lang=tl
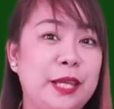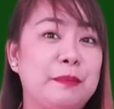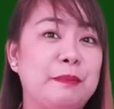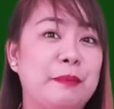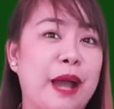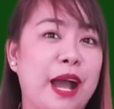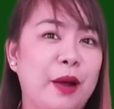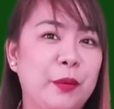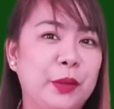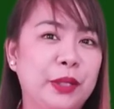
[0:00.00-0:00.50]
ning
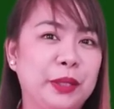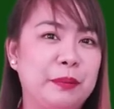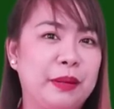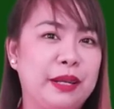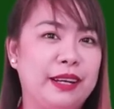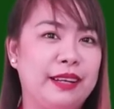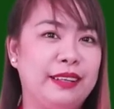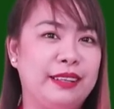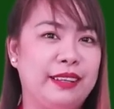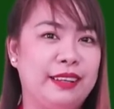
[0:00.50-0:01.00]
bawat
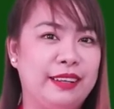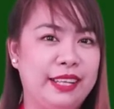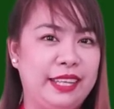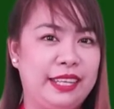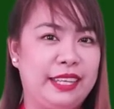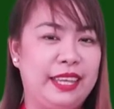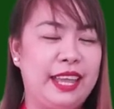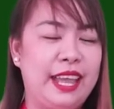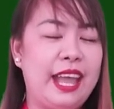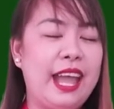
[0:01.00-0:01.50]

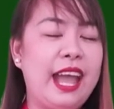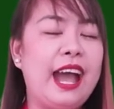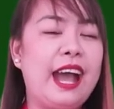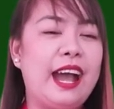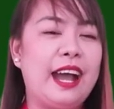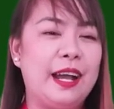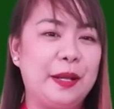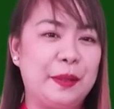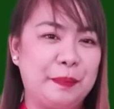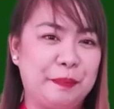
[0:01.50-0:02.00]
barangay.
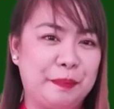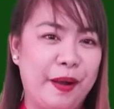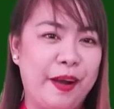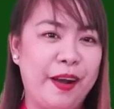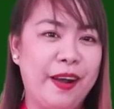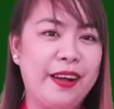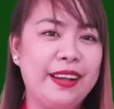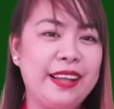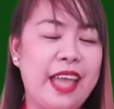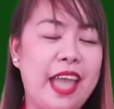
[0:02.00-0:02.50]

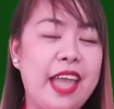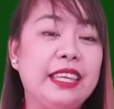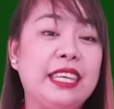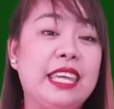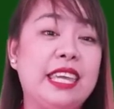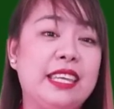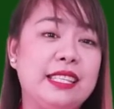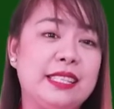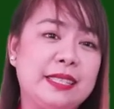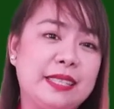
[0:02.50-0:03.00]
Agpong
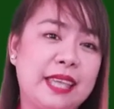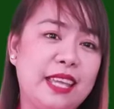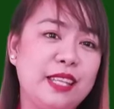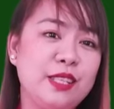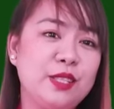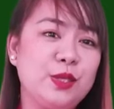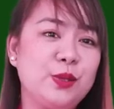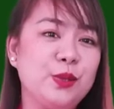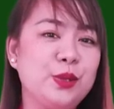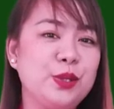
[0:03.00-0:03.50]
king
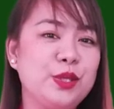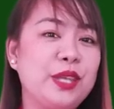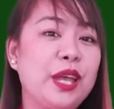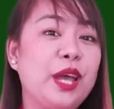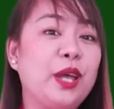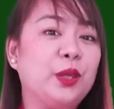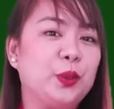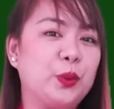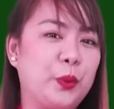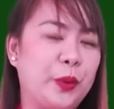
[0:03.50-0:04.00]

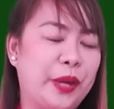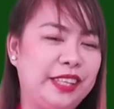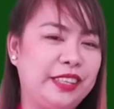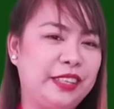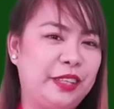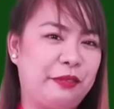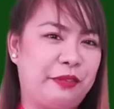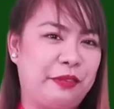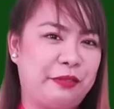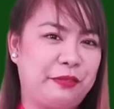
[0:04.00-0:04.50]
census
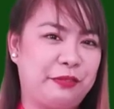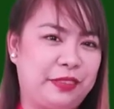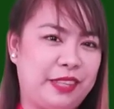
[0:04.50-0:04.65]
2015.